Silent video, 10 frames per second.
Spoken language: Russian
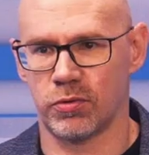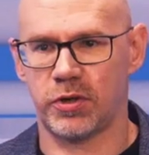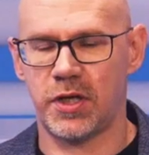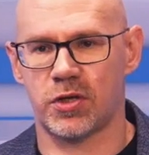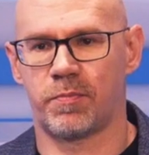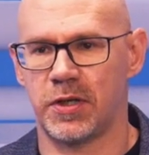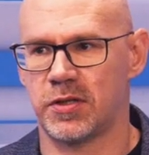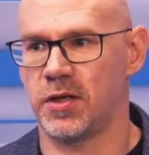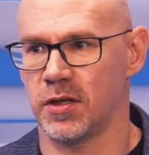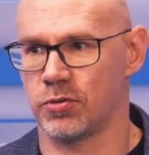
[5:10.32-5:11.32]
Ну, есть же
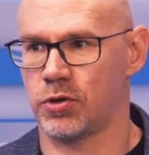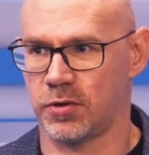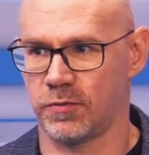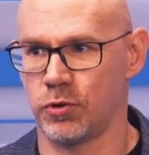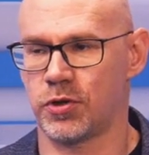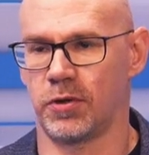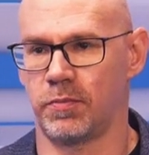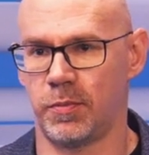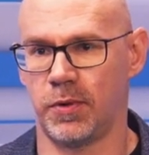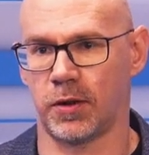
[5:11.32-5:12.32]
прецедент. Существует же,
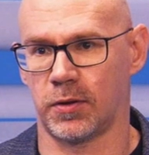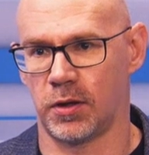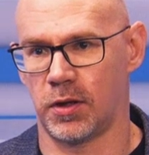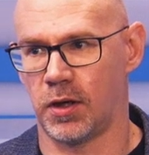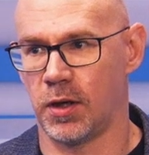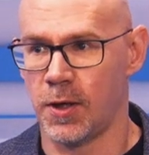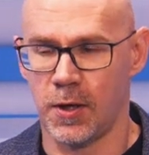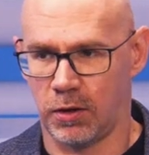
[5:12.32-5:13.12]
например, а,